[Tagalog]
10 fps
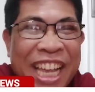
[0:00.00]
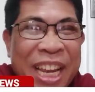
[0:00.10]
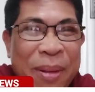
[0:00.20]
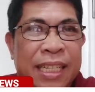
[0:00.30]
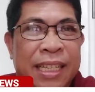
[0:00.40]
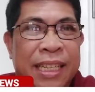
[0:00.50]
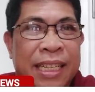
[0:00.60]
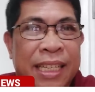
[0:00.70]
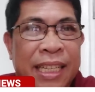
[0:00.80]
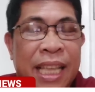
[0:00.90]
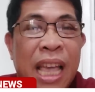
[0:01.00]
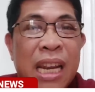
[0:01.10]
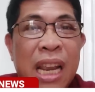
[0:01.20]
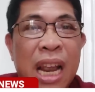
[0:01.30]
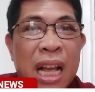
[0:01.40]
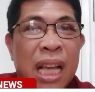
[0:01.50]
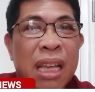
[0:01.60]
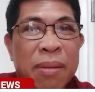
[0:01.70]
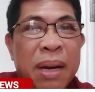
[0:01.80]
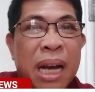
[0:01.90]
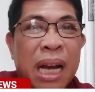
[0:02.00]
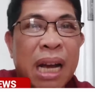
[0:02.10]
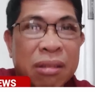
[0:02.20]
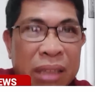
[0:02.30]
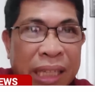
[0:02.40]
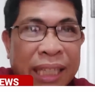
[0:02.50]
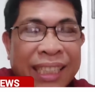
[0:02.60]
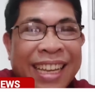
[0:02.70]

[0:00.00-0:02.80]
Di ba? Eh, hindi na kayo makakaulit.